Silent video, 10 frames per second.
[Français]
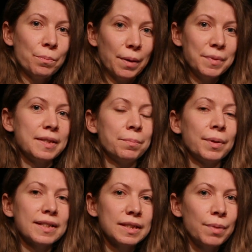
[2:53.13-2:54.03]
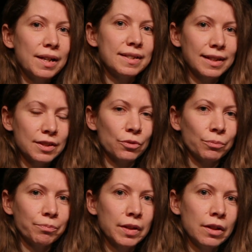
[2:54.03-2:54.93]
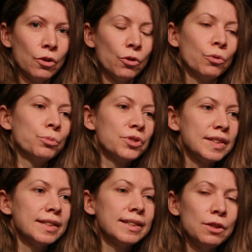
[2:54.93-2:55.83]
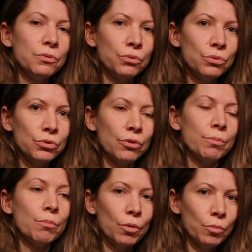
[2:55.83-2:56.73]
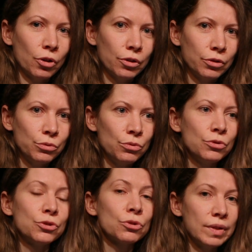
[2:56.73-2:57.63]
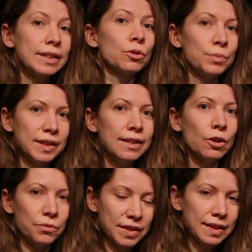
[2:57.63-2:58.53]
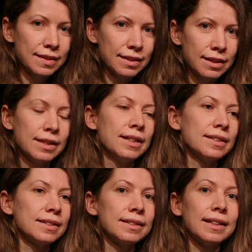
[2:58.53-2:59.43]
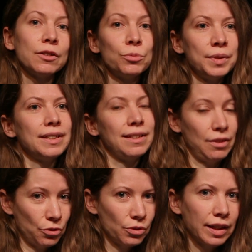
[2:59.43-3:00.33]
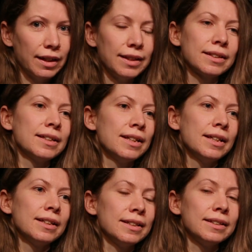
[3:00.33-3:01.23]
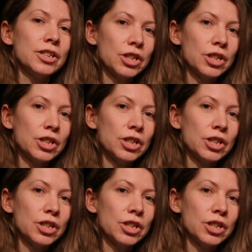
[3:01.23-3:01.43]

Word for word: Parmi ses principales actions, on peut citer qu'il fut membre du Secret Committee of Six. C'était un comité secret qui était